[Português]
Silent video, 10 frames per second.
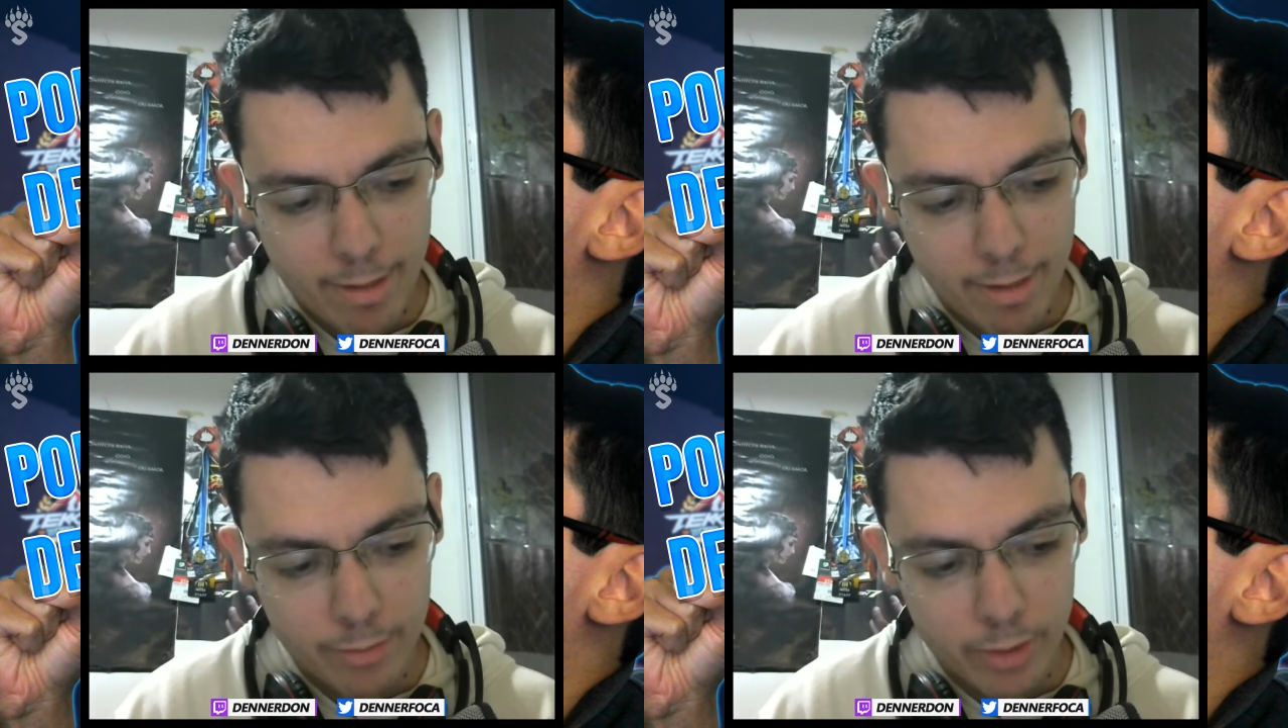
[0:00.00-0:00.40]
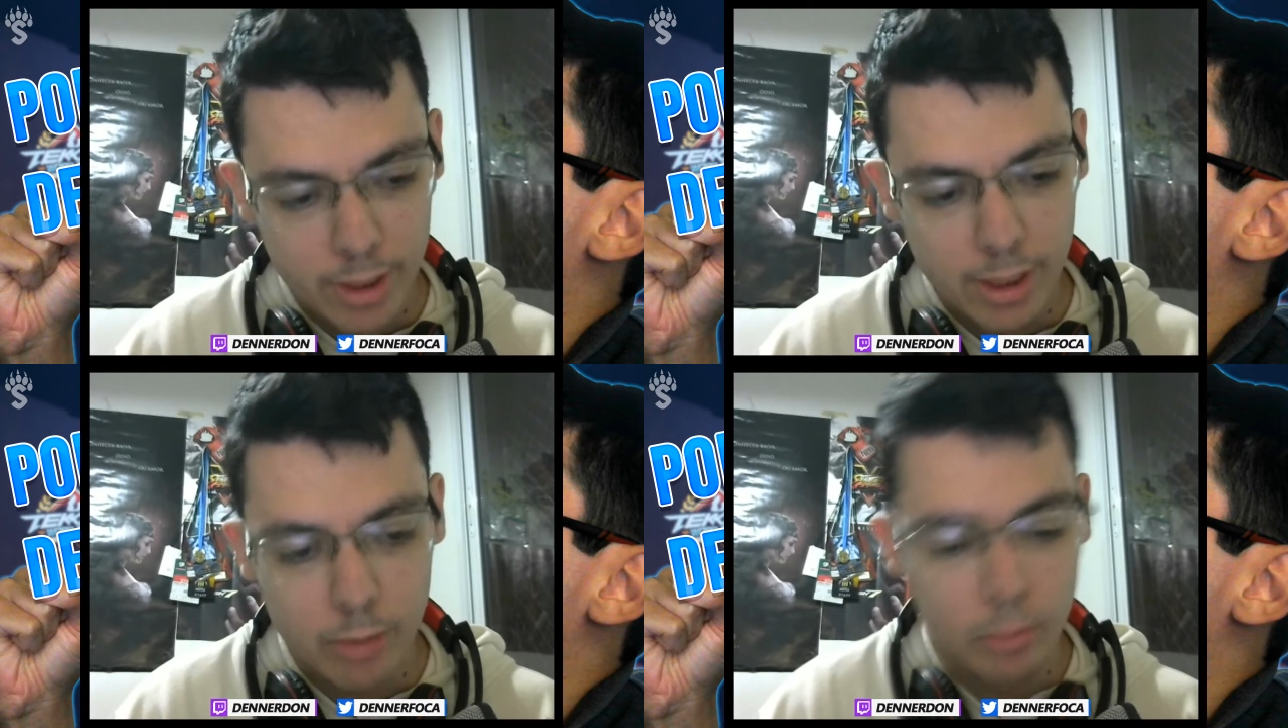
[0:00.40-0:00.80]
E
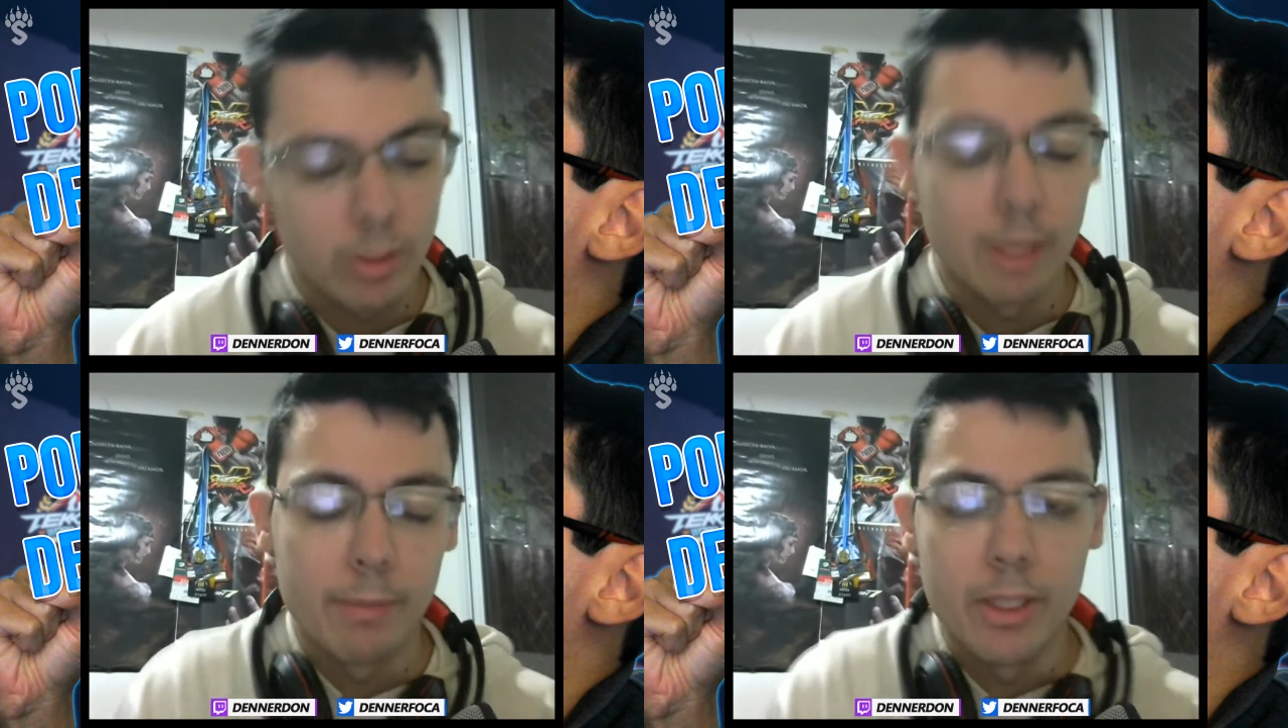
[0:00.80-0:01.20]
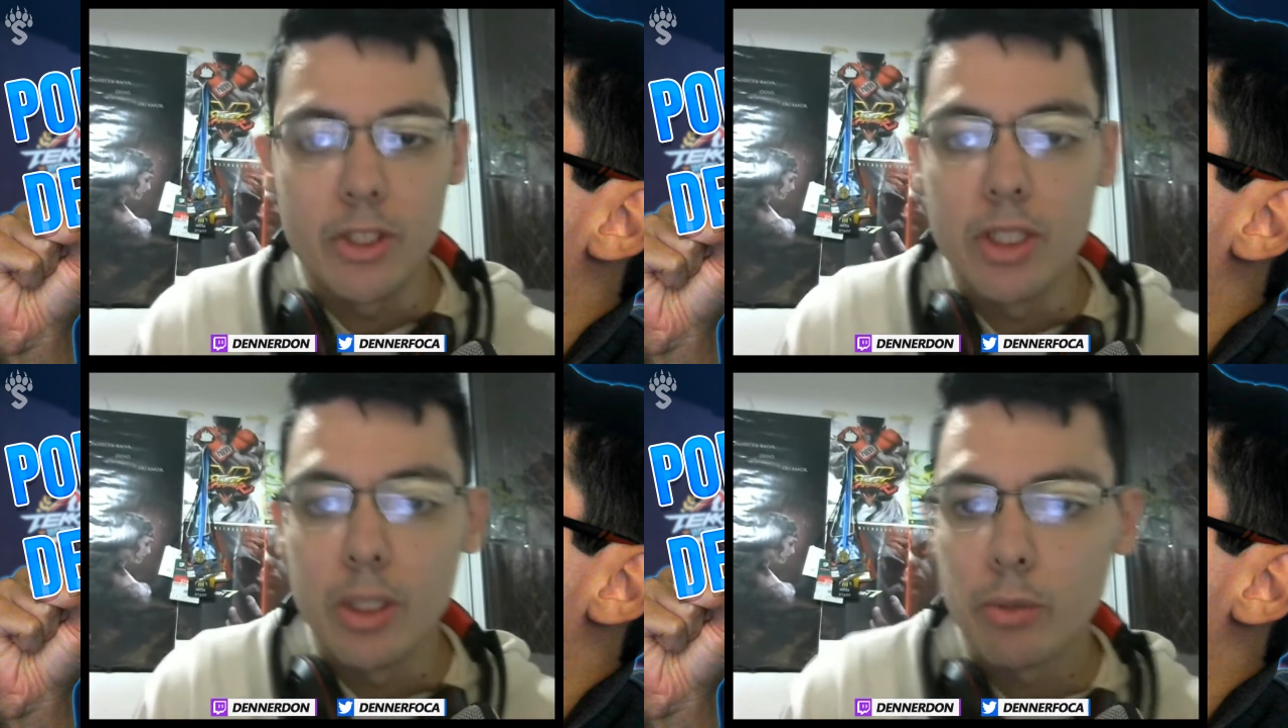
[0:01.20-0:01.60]
você tá num
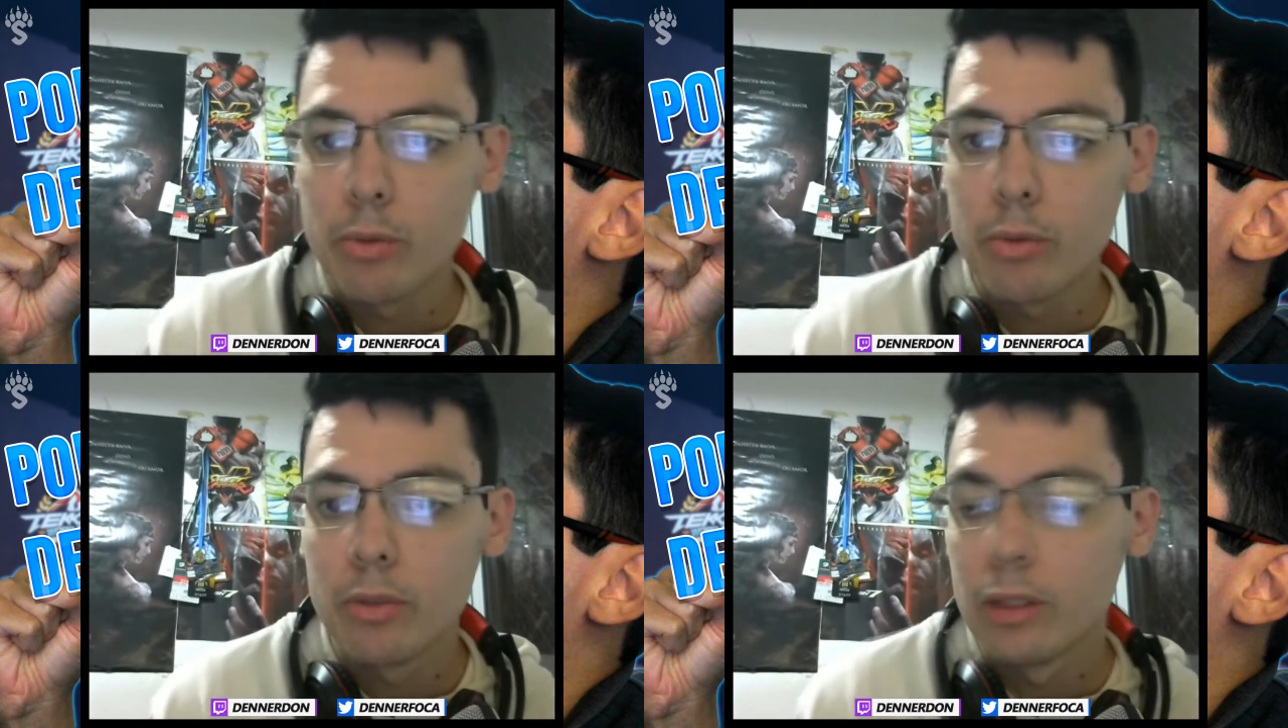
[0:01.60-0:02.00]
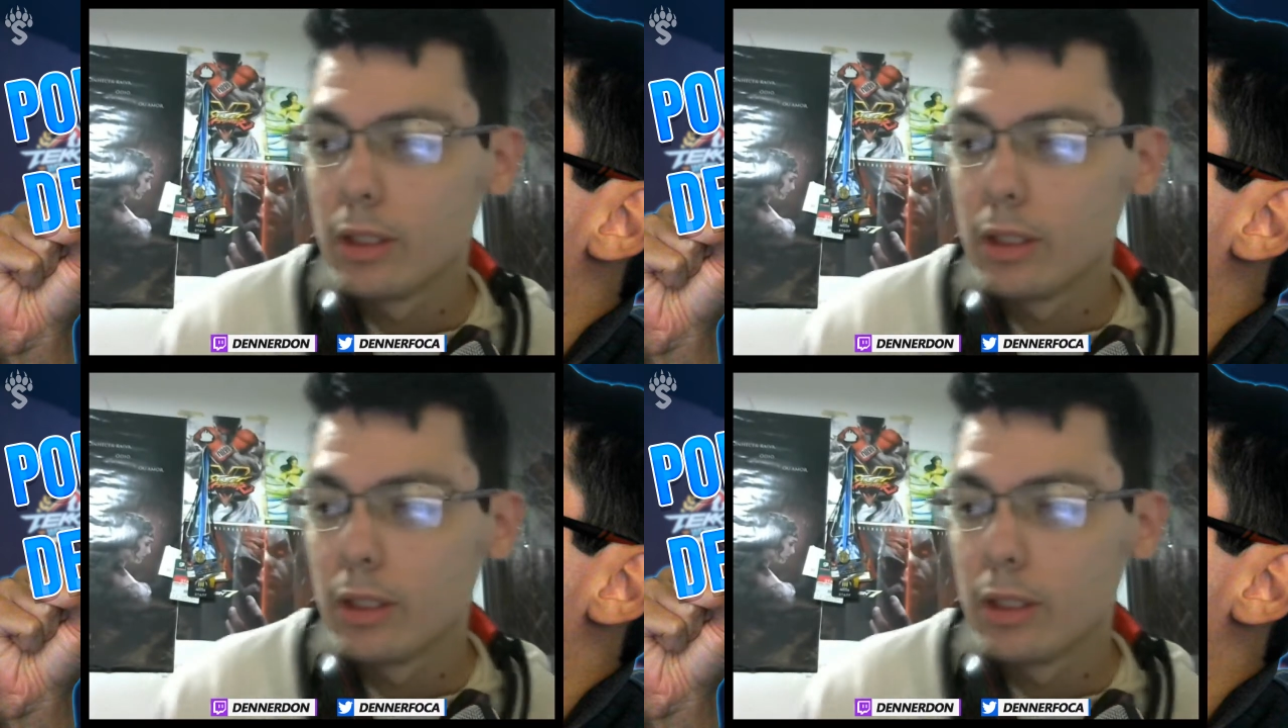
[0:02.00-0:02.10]
ambiente neutro,